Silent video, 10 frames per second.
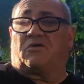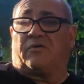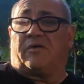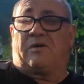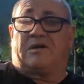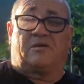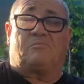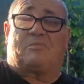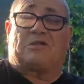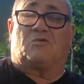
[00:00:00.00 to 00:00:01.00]
nos llevaban, que
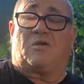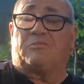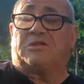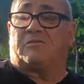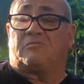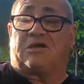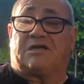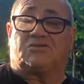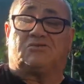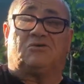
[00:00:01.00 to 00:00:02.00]
particularmente en mi
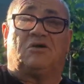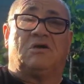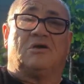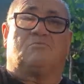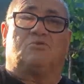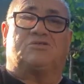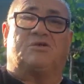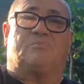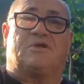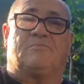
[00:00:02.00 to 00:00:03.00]
caso, pues
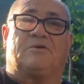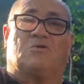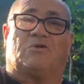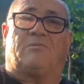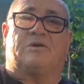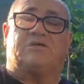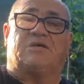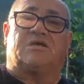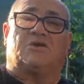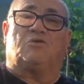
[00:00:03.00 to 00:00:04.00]
siempre me tocaba
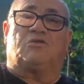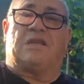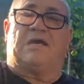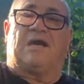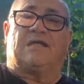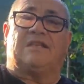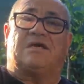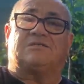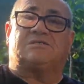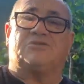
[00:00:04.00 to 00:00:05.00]
ser hijo de
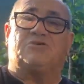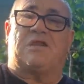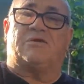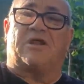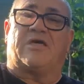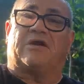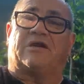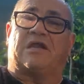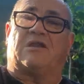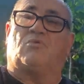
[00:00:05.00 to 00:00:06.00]
la, señora Librada,
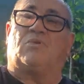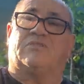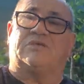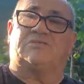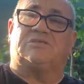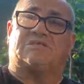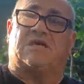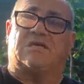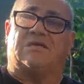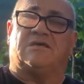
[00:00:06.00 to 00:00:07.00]
que eran los guardeses de
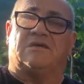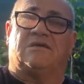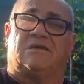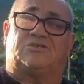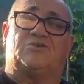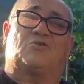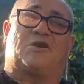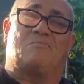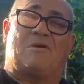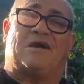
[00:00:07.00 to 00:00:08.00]
allí, señor
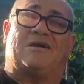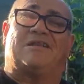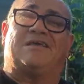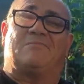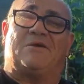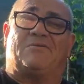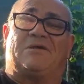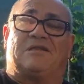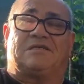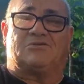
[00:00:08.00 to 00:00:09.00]
Caimán, que le
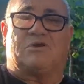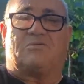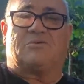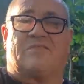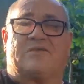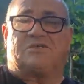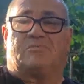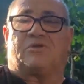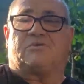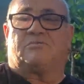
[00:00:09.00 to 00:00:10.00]
llamaban, y la señora Librada, y
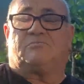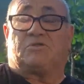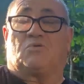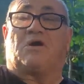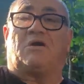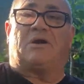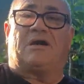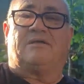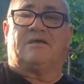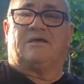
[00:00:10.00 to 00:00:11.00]
siempre me
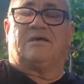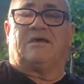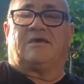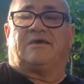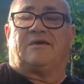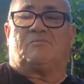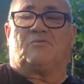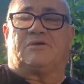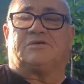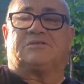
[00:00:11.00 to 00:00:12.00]
tocaba eh,
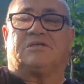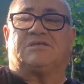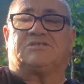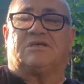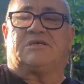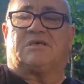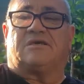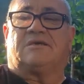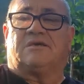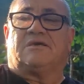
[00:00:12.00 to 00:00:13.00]
pues en
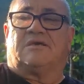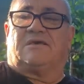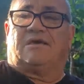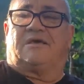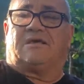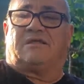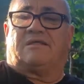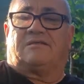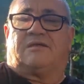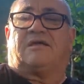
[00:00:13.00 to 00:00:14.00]
ese
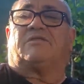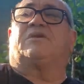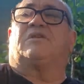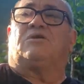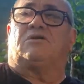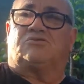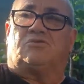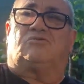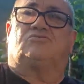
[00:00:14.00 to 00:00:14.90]
eh, hacer todos